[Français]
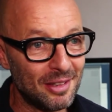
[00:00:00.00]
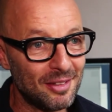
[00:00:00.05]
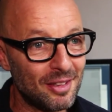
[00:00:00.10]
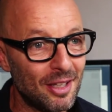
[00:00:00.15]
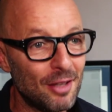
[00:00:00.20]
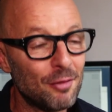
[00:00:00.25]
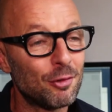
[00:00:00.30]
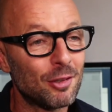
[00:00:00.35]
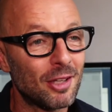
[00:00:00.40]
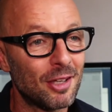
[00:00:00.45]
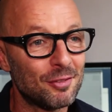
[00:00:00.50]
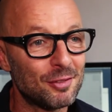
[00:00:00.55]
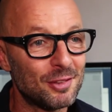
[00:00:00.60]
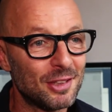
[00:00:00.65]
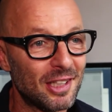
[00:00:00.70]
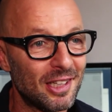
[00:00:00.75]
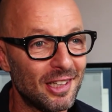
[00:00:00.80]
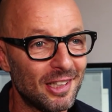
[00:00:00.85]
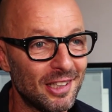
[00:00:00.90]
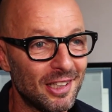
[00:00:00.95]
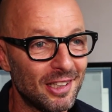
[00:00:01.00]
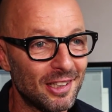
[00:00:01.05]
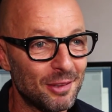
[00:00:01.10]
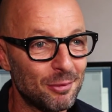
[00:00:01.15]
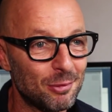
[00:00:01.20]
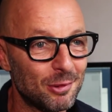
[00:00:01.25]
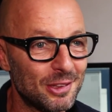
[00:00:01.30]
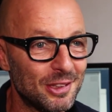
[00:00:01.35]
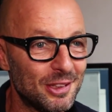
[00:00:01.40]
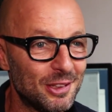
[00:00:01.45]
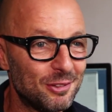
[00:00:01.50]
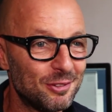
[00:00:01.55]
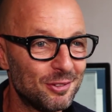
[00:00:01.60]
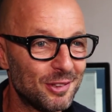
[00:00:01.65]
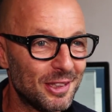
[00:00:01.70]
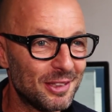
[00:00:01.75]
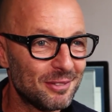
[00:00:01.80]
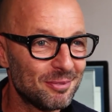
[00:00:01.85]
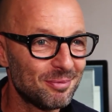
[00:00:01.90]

ça il faudra venir à la galerie pour les découvrir.